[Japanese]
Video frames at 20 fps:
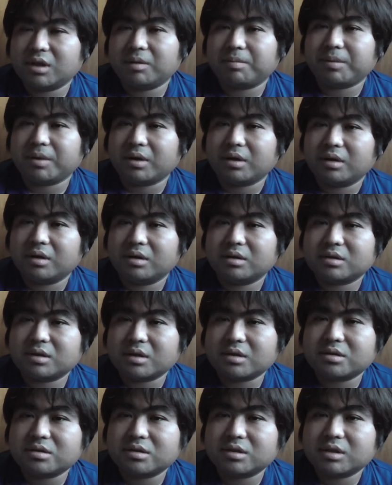やっぱ
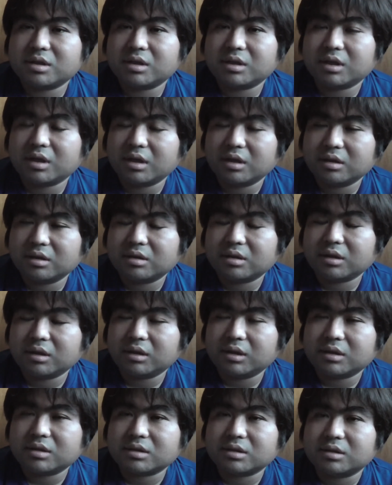殺人に反対
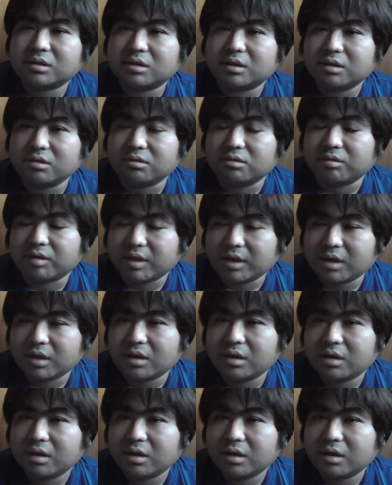ですっていうのはね